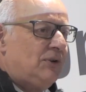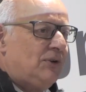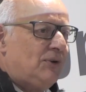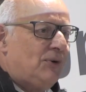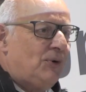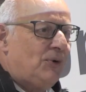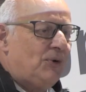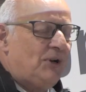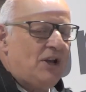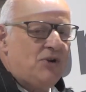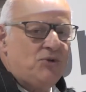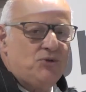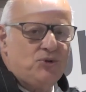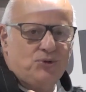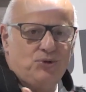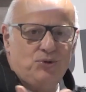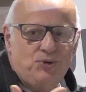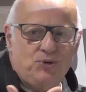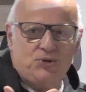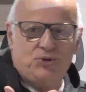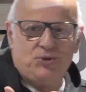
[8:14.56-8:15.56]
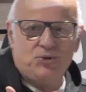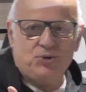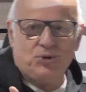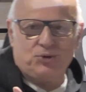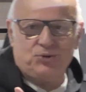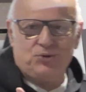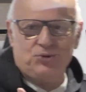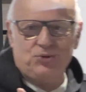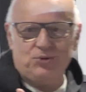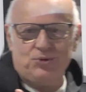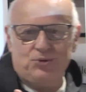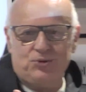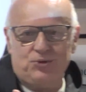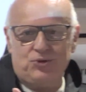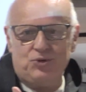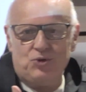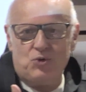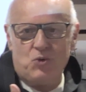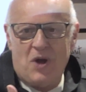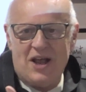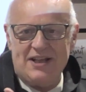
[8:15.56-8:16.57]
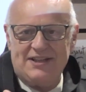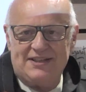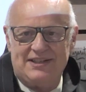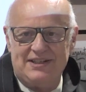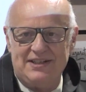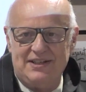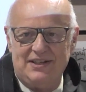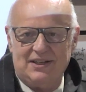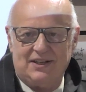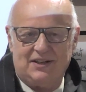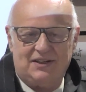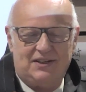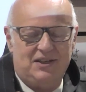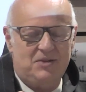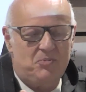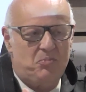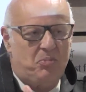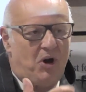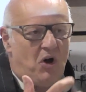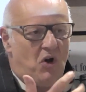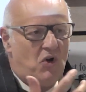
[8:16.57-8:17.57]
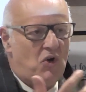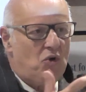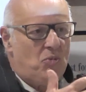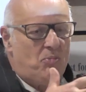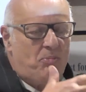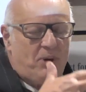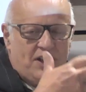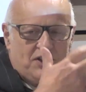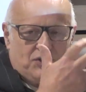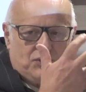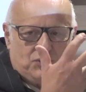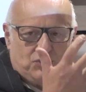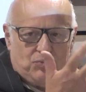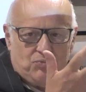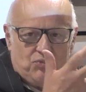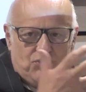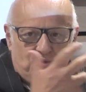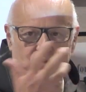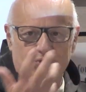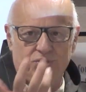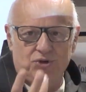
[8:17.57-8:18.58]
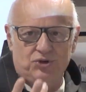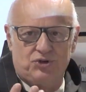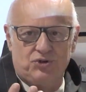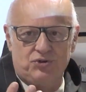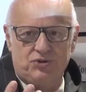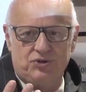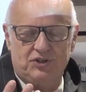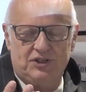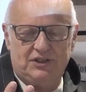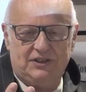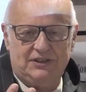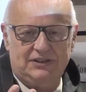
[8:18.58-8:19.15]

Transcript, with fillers: on a une culture du loisir qui prend le pas sur beaucoup de choses.